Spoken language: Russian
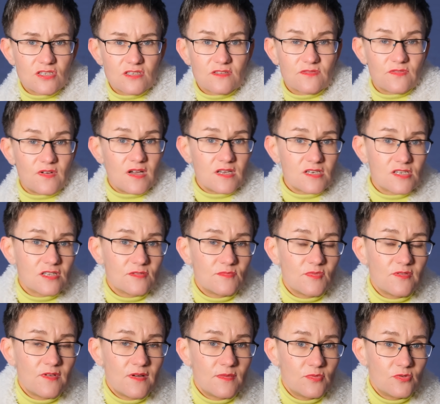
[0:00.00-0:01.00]
с
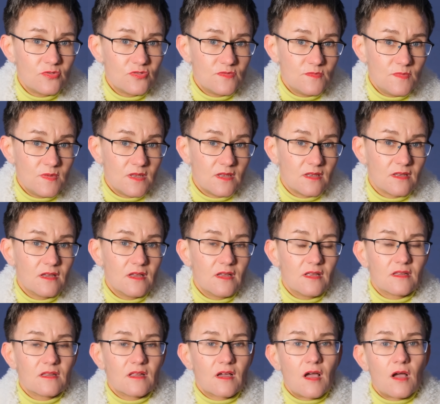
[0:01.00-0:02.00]
важными вам людьми
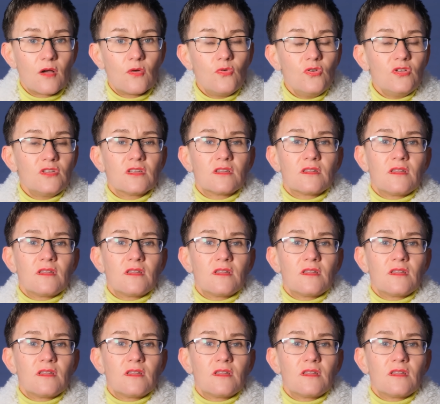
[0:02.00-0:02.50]
на какой-то